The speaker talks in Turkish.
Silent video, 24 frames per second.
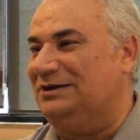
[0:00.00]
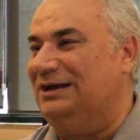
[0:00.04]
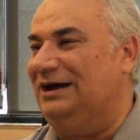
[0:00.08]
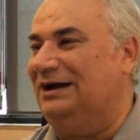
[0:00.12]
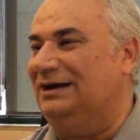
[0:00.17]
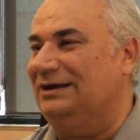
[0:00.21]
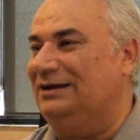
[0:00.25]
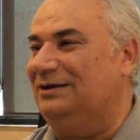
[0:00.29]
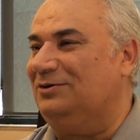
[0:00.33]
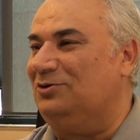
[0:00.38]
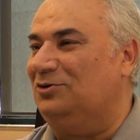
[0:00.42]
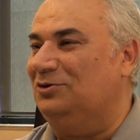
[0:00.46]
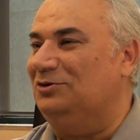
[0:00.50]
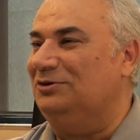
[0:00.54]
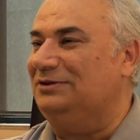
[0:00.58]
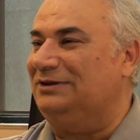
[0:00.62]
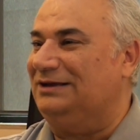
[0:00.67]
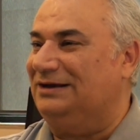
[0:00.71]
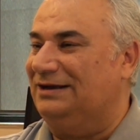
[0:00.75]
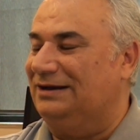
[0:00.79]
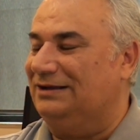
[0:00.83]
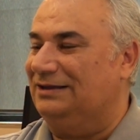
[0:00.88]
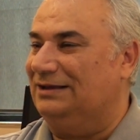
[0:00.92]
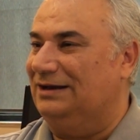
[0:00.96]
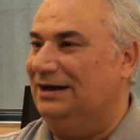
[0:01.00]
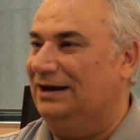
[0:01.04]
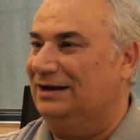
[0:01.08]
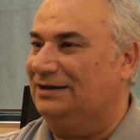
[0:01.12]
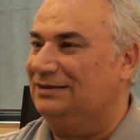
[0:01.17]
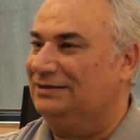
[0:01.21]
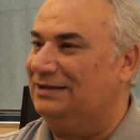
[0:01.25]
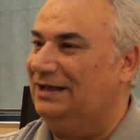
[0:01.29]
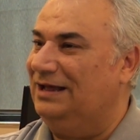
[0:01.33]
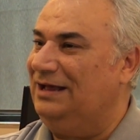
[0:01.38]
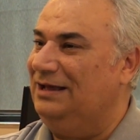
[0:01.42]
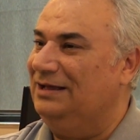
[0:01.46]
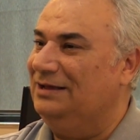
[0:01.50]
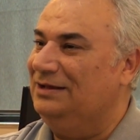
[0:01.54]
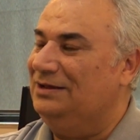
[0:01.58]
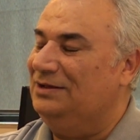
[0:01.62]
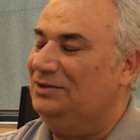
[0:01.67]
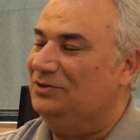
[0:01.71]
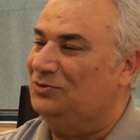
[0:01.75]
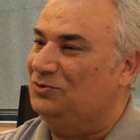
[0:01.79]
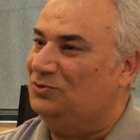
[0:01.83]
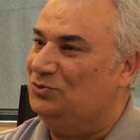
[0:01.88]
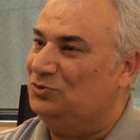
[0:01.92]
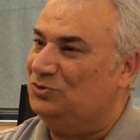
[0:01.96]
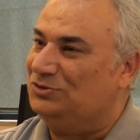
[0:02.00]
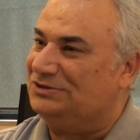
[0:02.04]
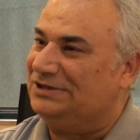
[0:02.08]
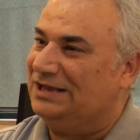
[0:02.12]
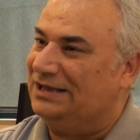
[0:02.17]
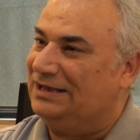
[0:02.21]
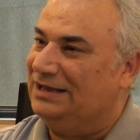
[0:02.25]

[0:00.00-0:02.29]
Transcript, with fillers: Yani konut kredilerinde yüzde